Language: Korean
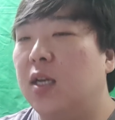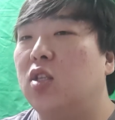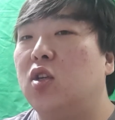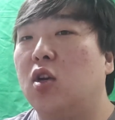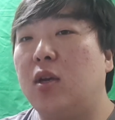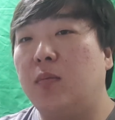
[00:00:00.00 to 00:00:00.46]

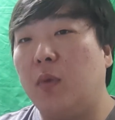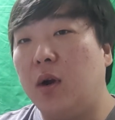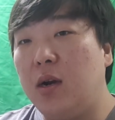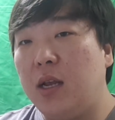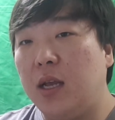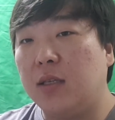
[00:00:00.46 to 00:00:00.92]
저기
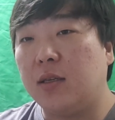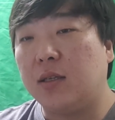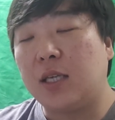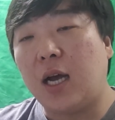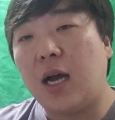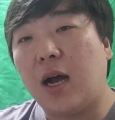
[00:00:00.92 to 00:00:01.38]
멀리에서
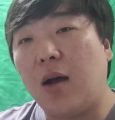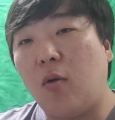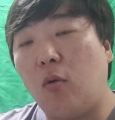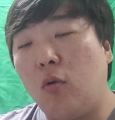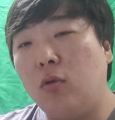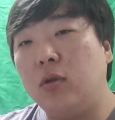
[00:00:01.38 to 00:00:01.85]
차가
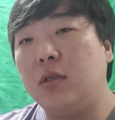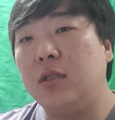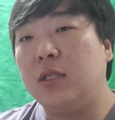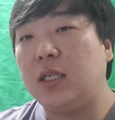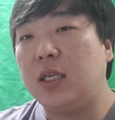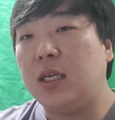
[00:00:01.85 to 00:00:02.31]

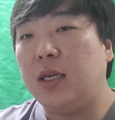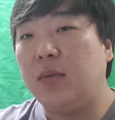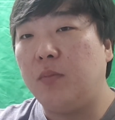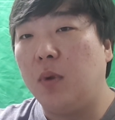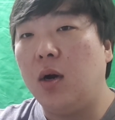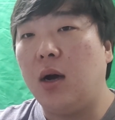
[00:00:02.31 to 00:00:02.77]

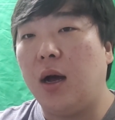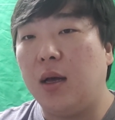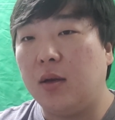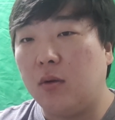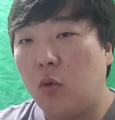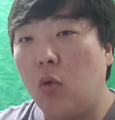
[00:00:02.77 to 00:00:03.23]
오는지
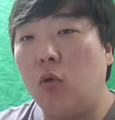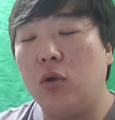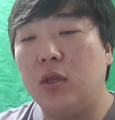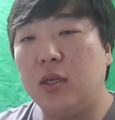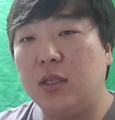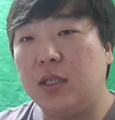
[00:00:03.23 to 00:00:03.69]
뭐가 오고
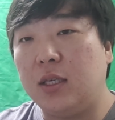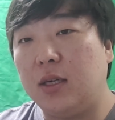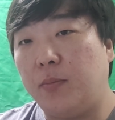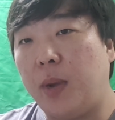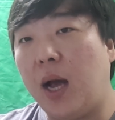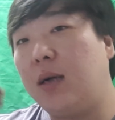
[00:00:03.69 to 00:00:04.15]

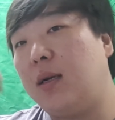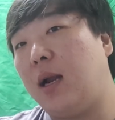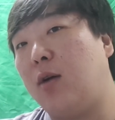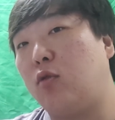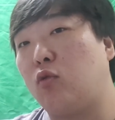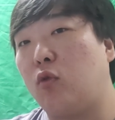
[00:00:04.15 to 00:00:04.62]
있는지를
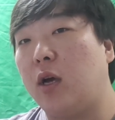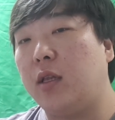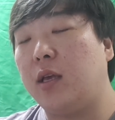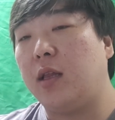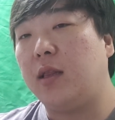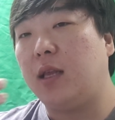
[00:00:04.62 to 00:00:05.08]
파악을 하고 들어와야
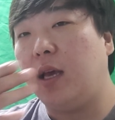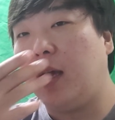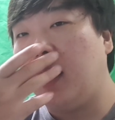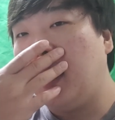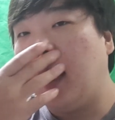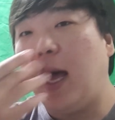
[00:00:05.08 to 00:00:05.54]
되는데,